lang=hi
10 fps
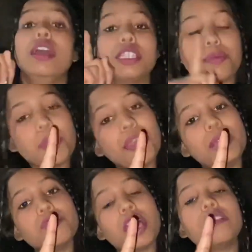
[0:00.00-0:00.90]
सबसे पहले
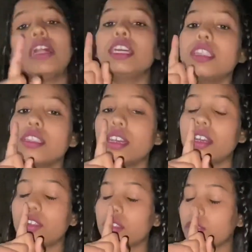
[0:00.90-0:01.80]
हम जाने
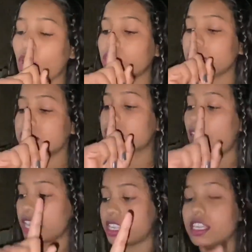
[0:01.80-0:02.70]
वाले नौतस
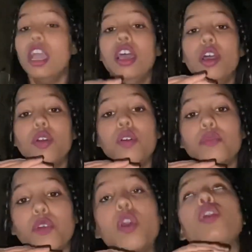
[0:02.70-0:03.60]
घाटी
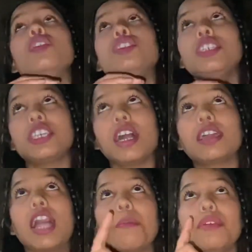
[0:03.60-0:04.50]
वो जिस जगह का
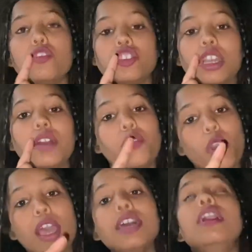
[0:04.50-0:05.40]
नाम है वो जगह वो
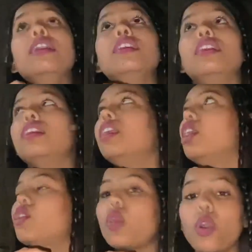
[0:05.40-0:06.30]
है
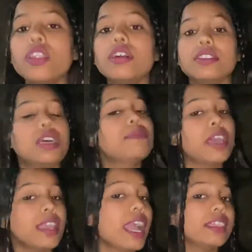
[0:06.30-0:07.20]
रोड जब
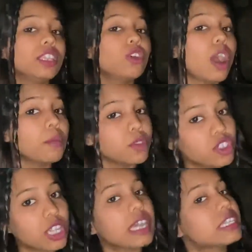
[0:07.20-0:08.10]
नहीं आई थी तो हम उस
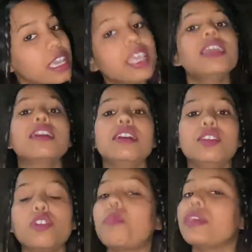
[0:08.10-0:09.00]
जगह से ही यू
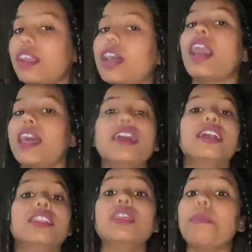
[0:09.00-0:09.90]
नो अपने घर आया
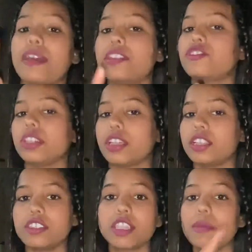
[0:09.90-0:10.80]
करते थे पैदल चल के
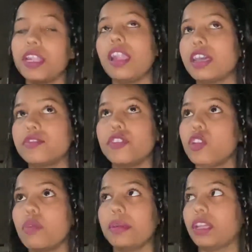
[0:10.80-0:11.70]
जैसे कि मैंने लास्ट
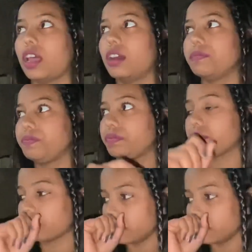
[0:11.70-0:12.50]
वीडियो में बताया